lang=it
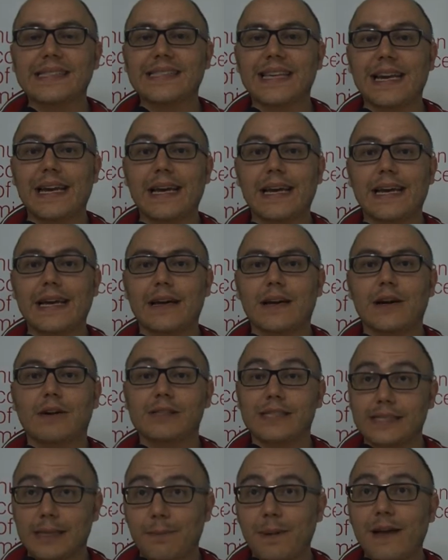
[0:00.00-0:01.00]
di essere
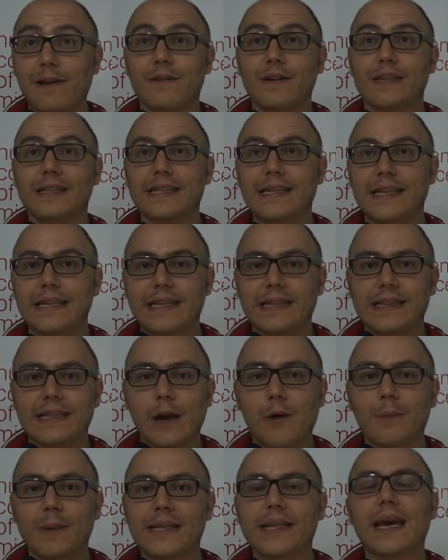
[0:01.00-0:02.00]
consapevoli, di, di,
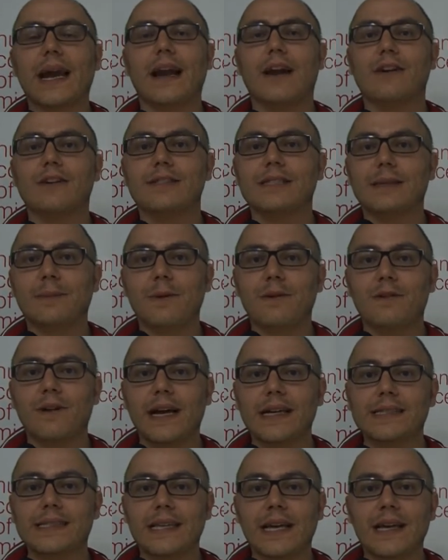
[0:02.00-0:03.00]
aumentare la
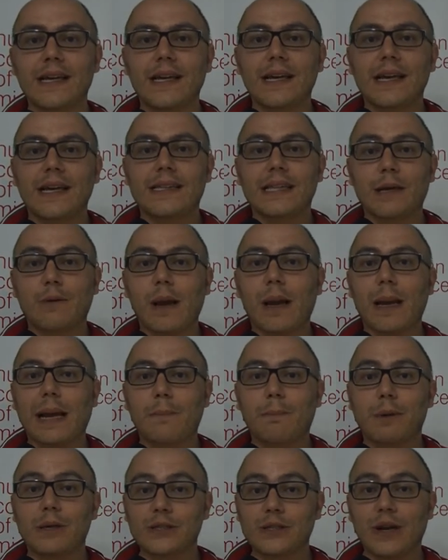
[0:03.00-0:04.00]
consapevolezza di quelle
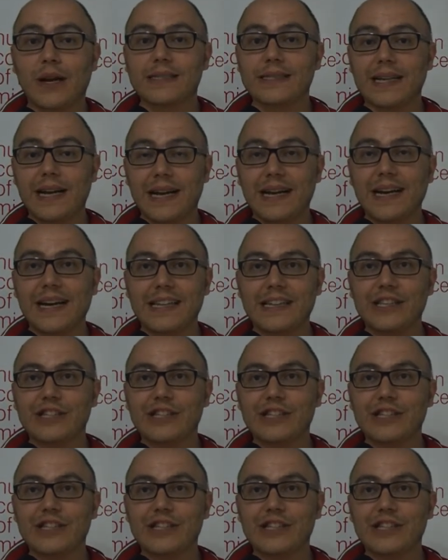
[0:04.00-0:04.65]
che possono essere le